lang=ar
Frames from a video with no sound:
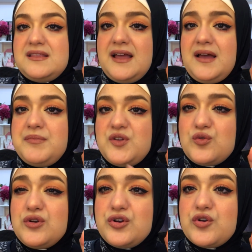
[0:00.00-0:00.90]
ده
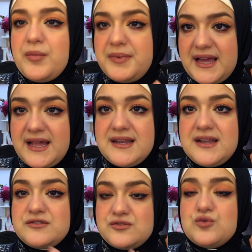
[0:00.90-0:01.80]
بيقول ان هو
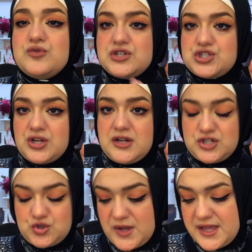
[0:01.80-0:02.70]
بيقلل ظهور
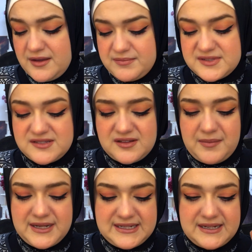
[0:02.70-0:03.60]
الشعر شويه بس
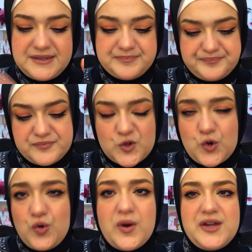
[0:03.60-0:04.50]
طبعا يعني
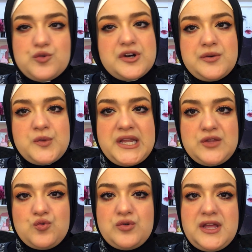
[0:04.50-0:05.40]
كل واحد
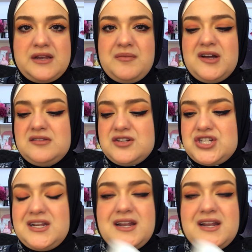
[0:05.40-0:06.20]
وهرموناته يعني ما اقدرش